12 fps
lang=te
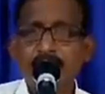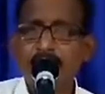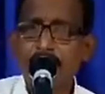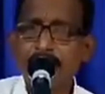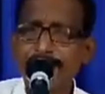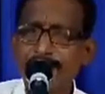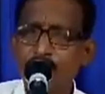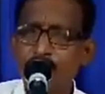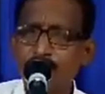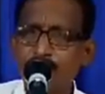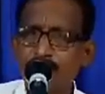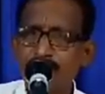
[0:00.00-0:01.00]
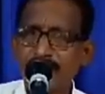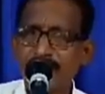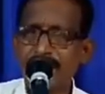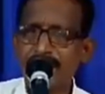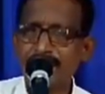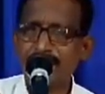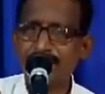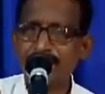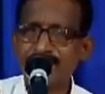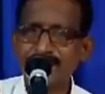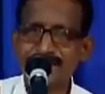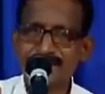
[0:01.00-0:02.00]
ఆయనకు కృతజ్ఞతలు
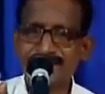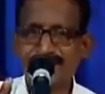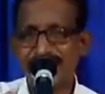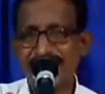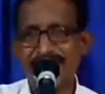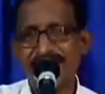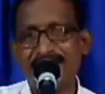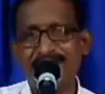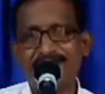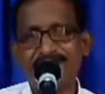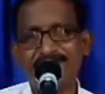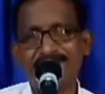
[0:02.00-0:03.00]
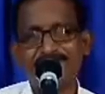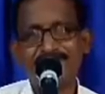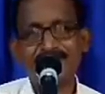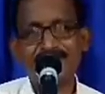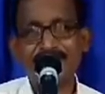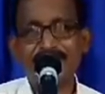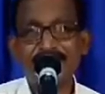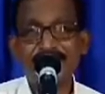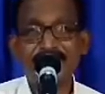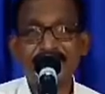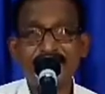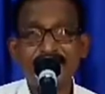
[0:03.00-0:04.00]
చెల్లించాలి అన్నాడు
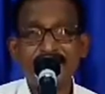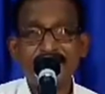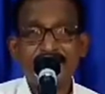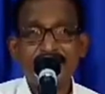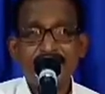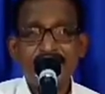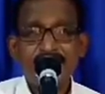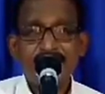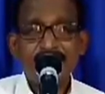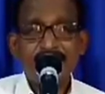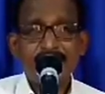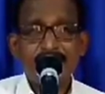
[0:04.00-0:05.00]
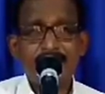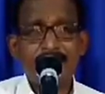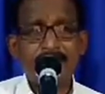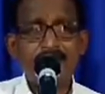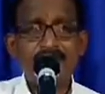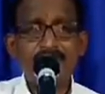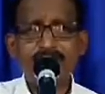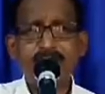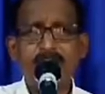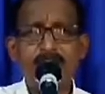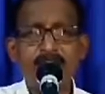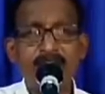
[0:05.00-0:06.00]
ఇవ్వండి మన
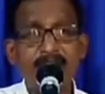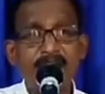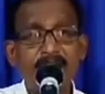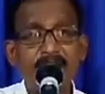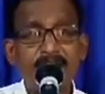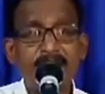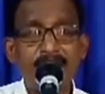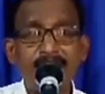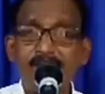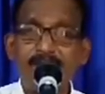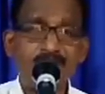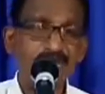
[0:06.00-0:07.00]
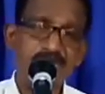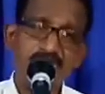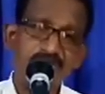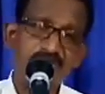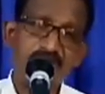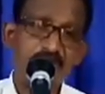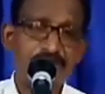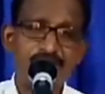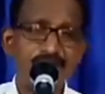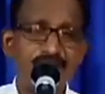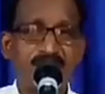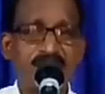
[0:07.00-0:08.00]
జీవితంలో ఎన్ని కార్యాలు దేవుడు చేస్తున్నాడు
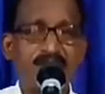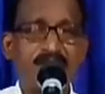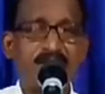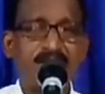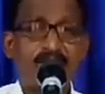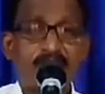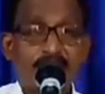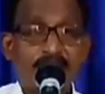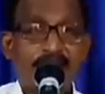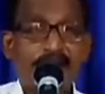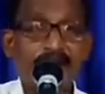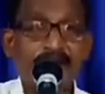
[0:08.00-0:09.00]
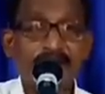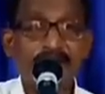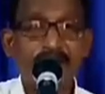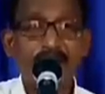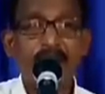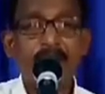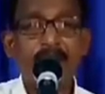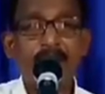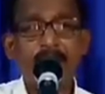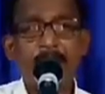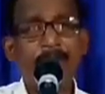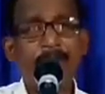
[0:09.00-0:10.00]
ఆలోచించండి ఎన్నెన్ని విధాలుగా
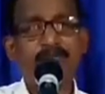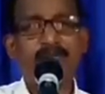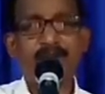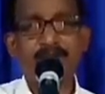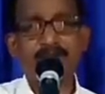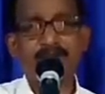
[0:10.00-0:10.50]
కాపాడుతున్నాడు